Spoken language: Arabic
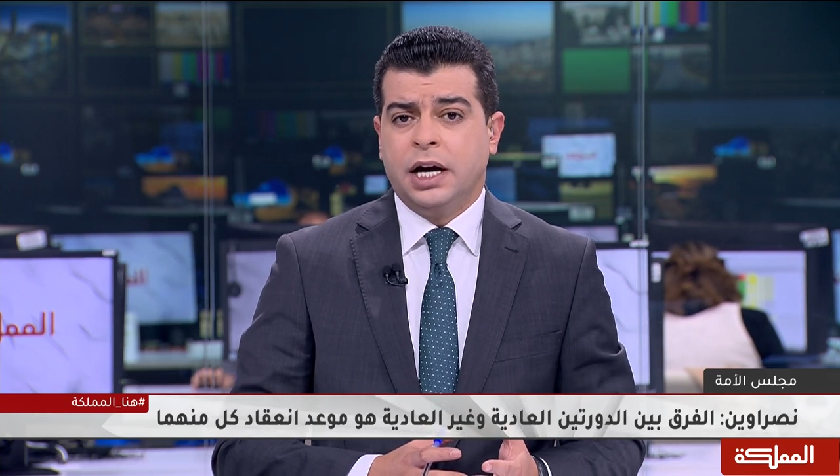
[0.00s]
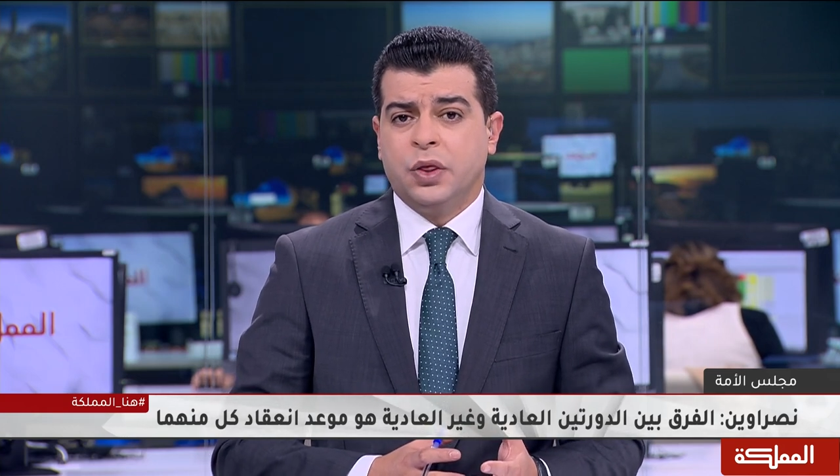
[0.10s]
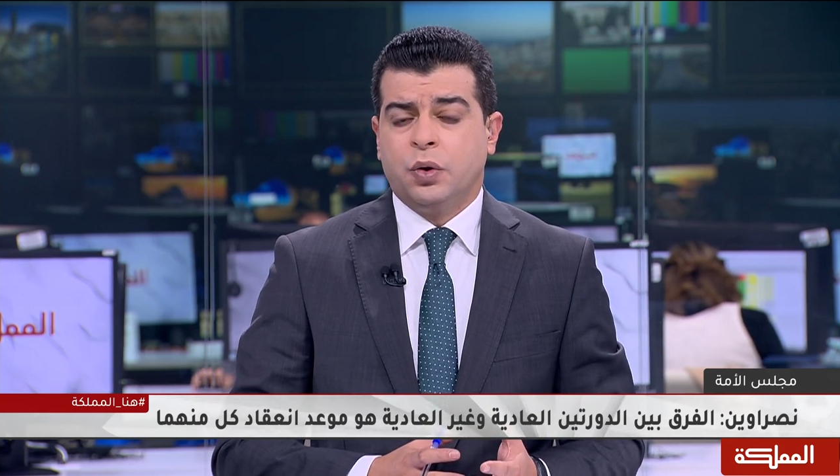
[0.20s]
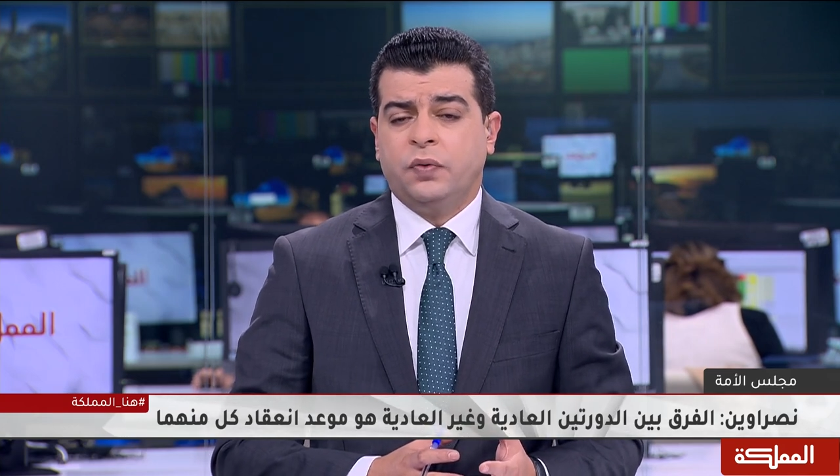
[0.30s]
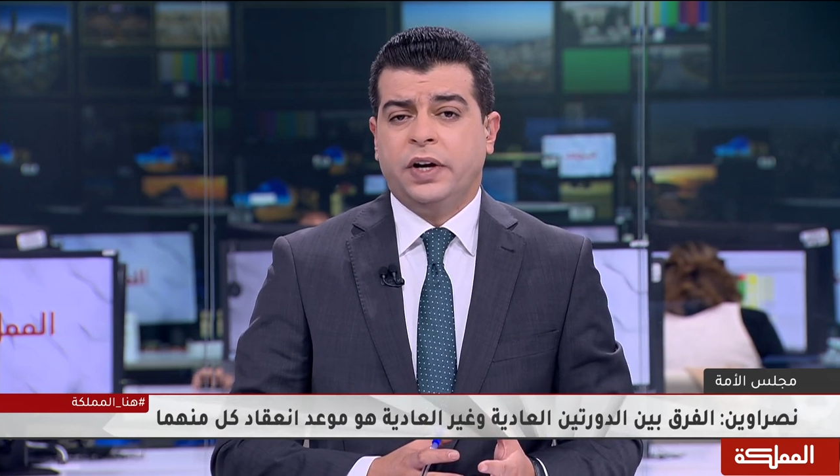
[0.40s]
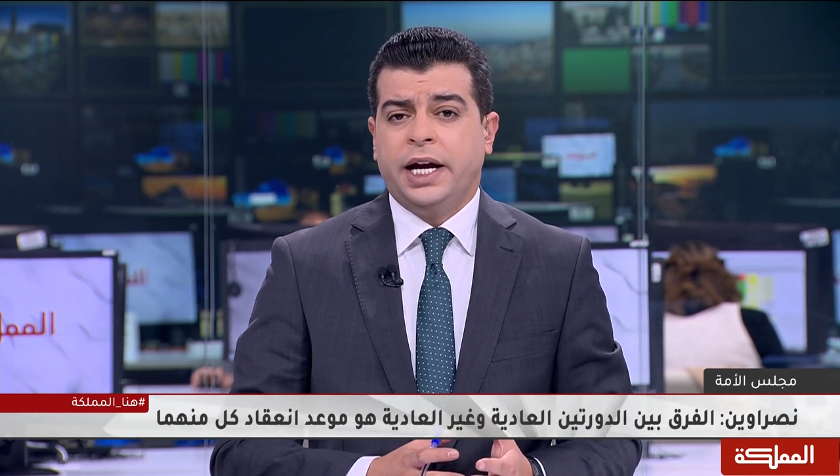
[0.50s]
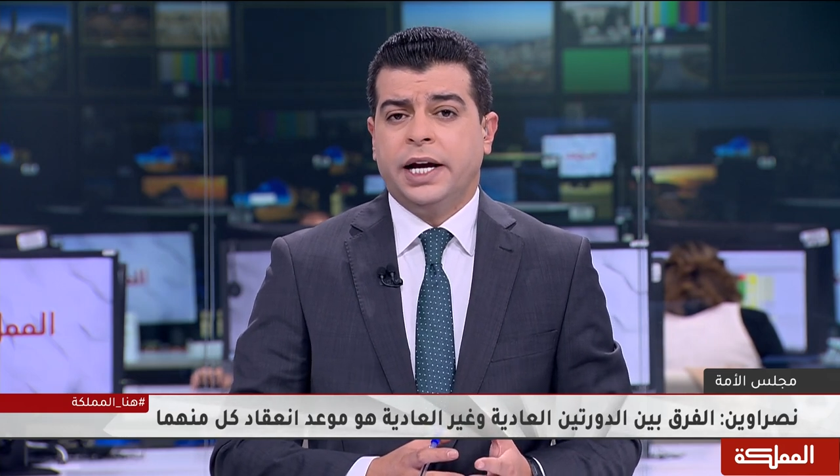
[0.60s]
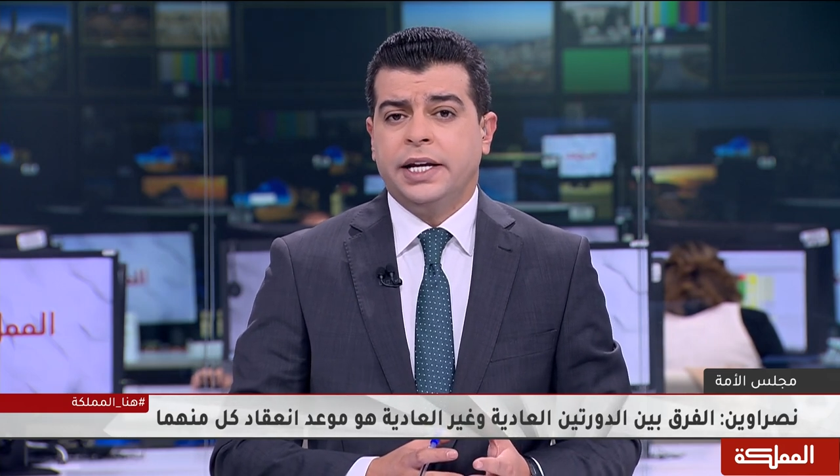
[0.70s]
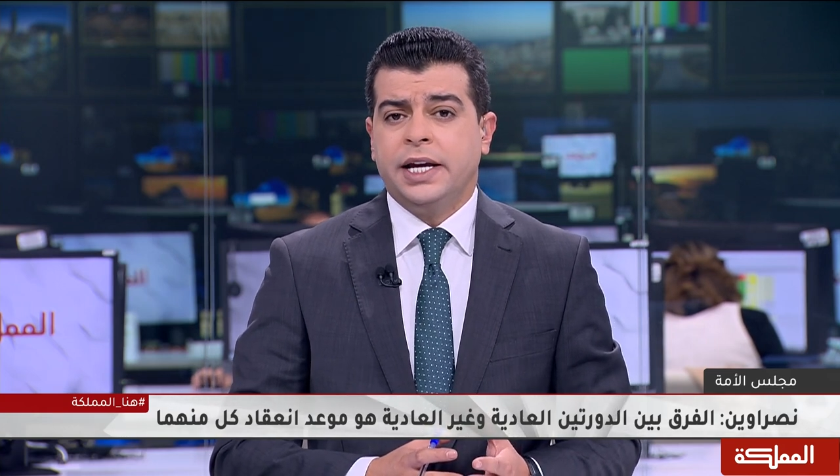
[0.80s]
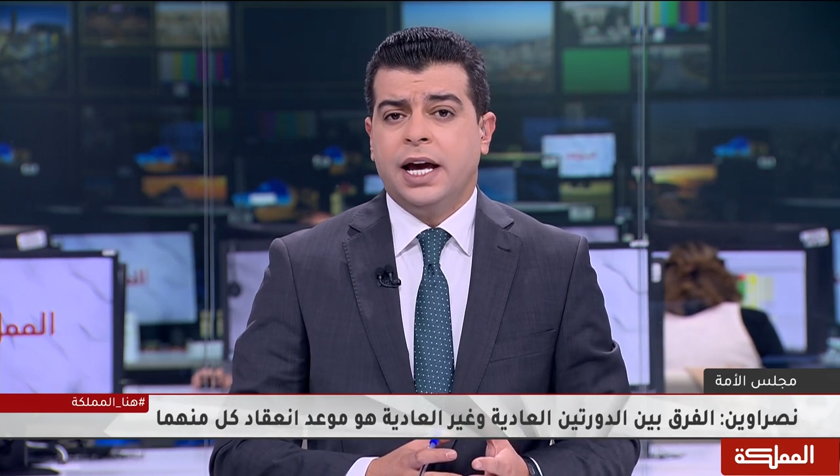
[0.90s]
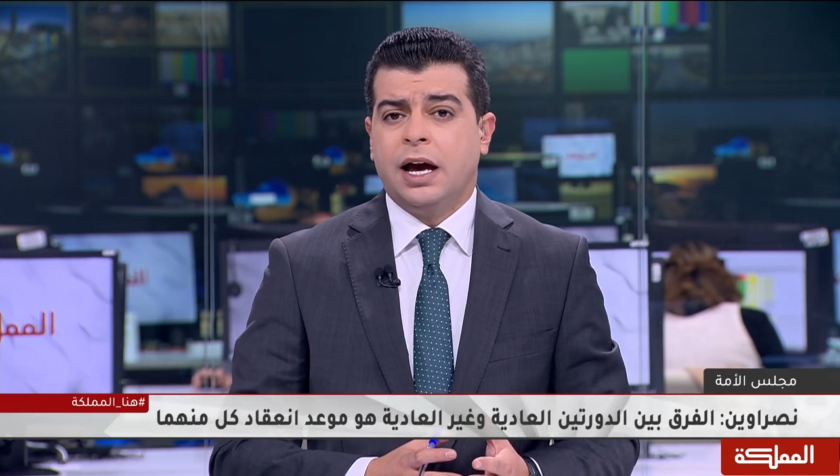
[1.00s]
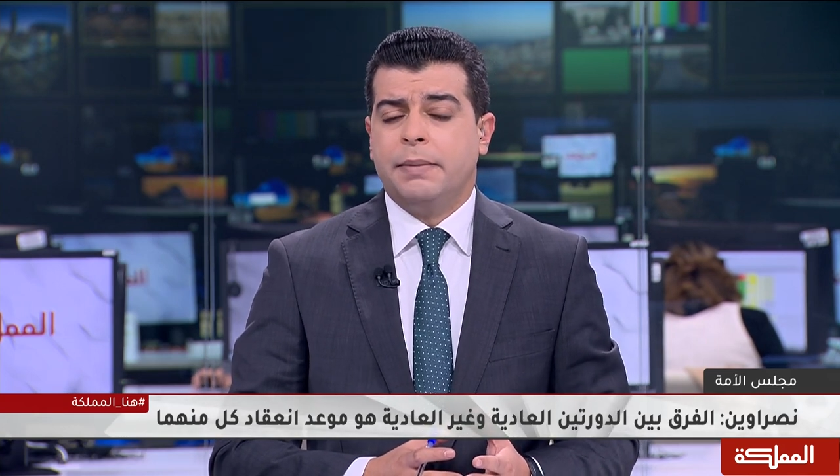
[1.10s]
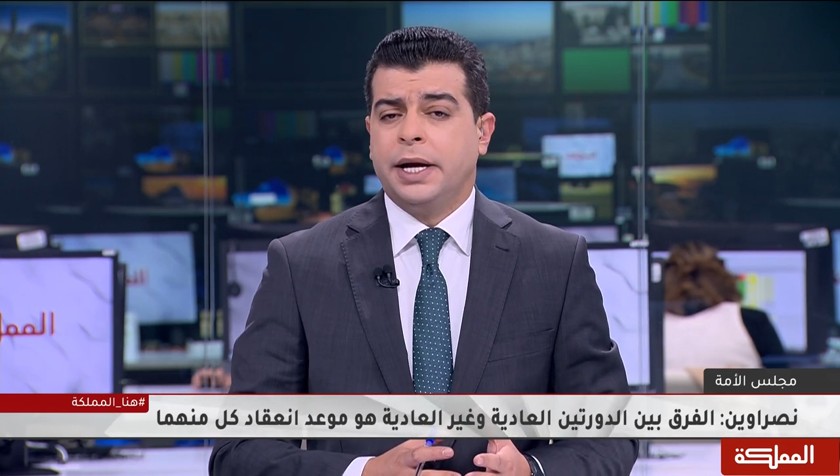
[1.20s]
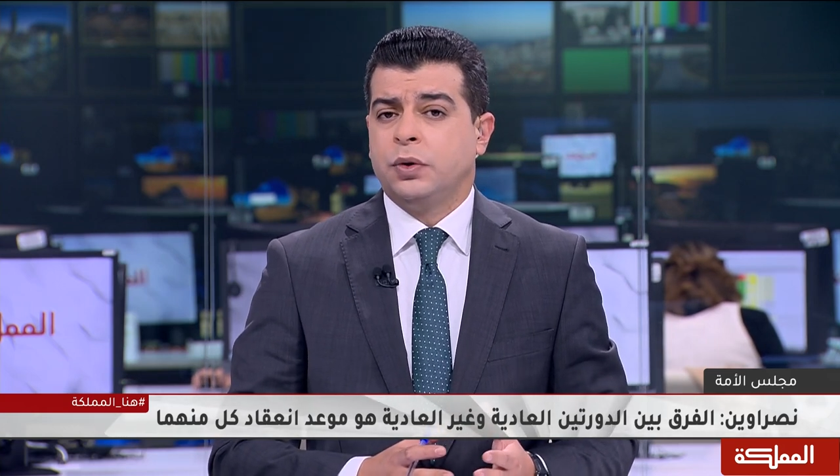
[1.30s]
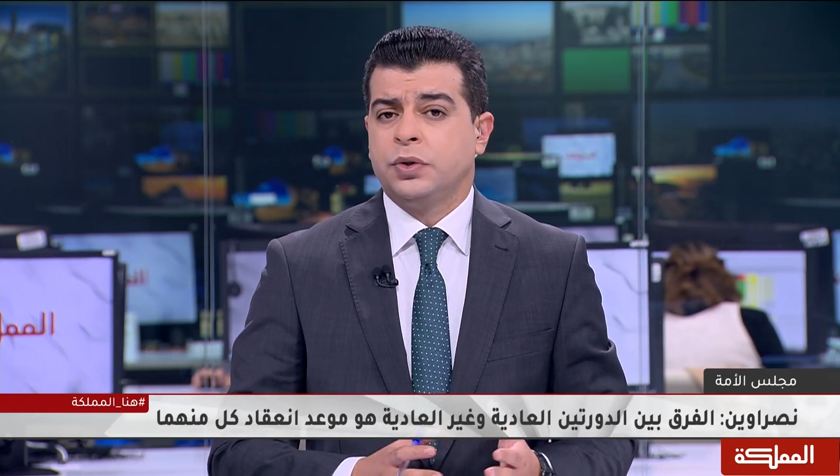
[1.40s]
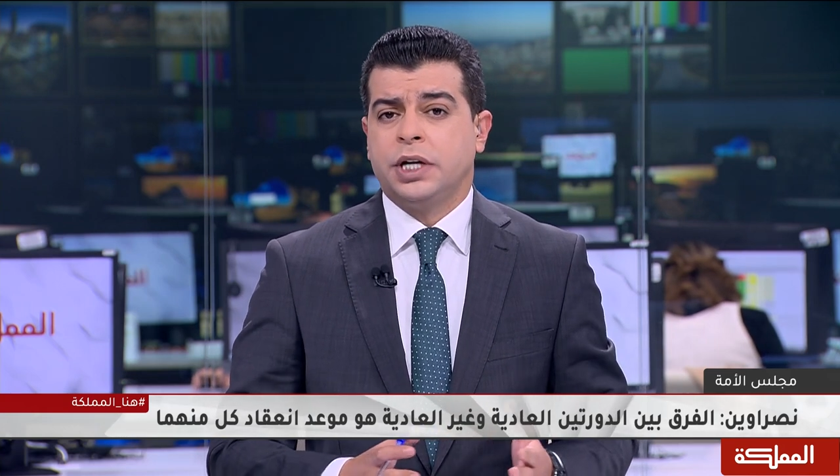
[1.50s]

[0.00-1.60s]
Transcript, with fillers: الظروف الحاليه ام انه